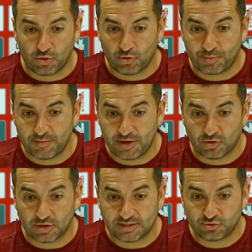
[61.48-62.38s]
bueno, lo
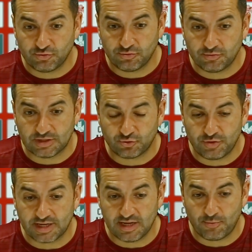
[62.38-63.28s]
primero, es un,
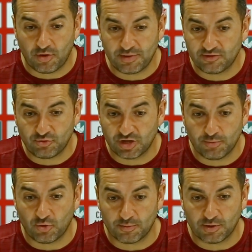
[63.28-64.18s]
equipo, a mí es un
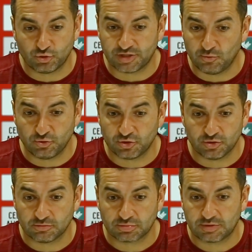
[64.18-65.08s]
equipo que me gusta
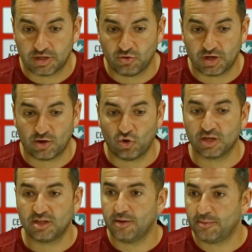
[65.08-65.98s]
mucho, creo que
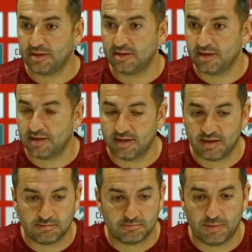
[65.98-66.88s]

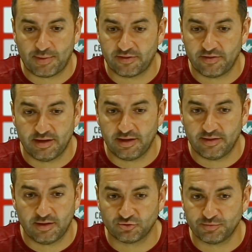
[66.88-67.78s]
colectivamente me parece
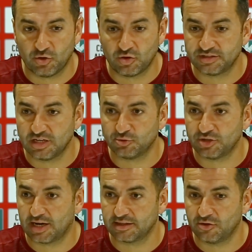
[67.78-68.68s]
de los mejores equipos
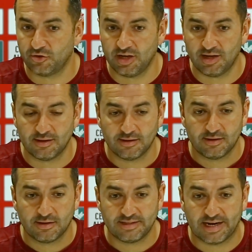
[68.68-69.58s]
de la categoría,
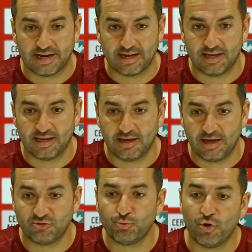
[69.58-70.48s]
ya que
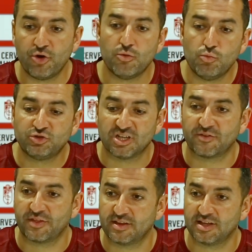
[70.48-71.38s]
es bueno en muchas
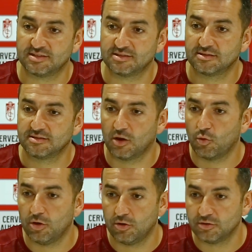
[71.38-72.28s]
facetas del
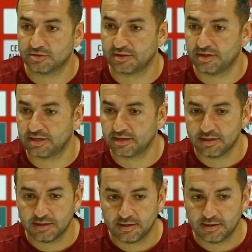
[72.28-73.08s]
juego, es decir,